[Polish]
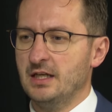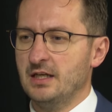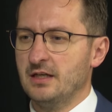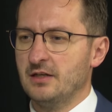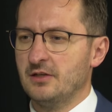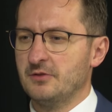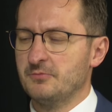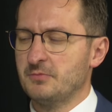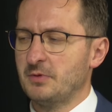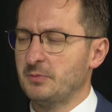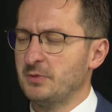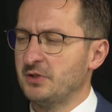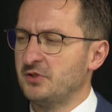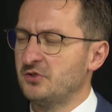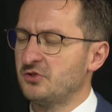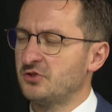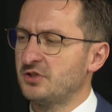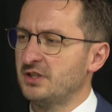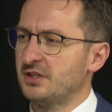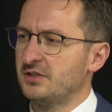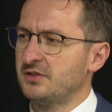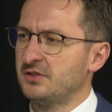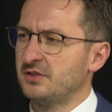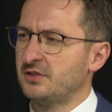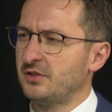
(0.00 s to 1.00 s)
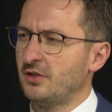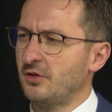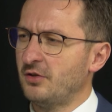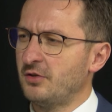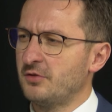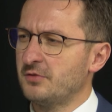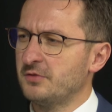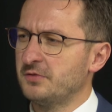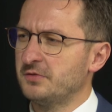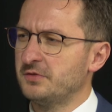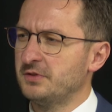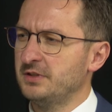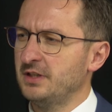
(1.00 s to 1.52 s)
a my mieć sześć
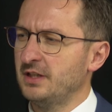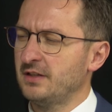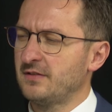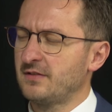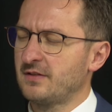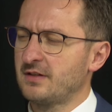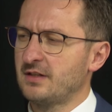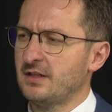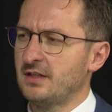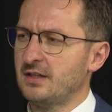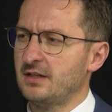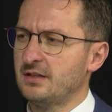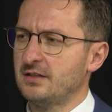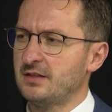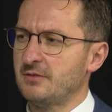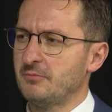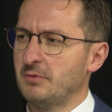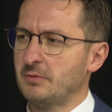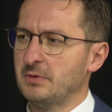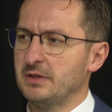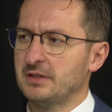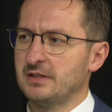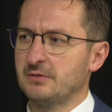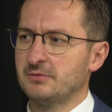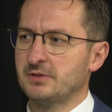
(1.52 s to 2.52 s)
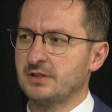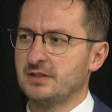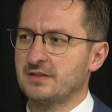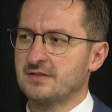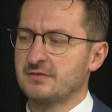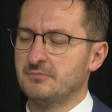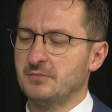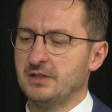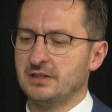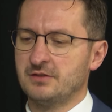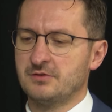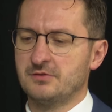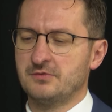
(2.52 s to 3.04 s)
torów, niecka, nie pamiętam teraz
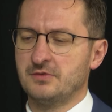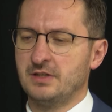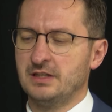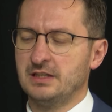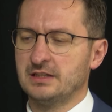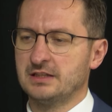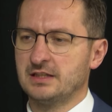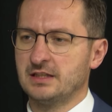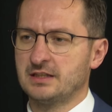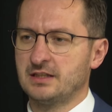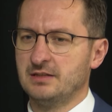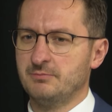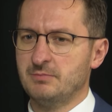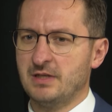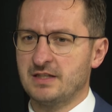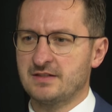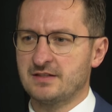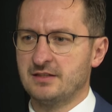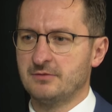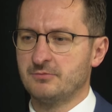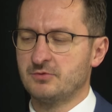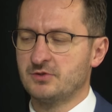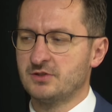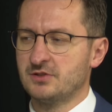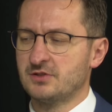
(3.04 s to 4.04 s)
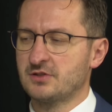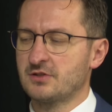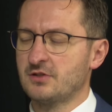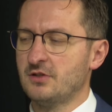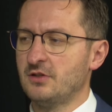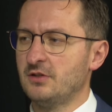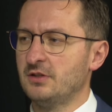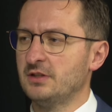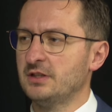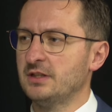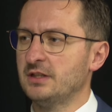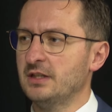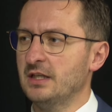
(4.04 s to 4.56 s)
metrów, ale taki basen
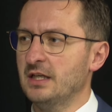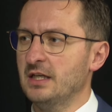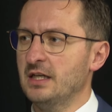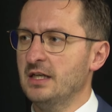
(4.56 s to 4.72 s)
przyszkolny,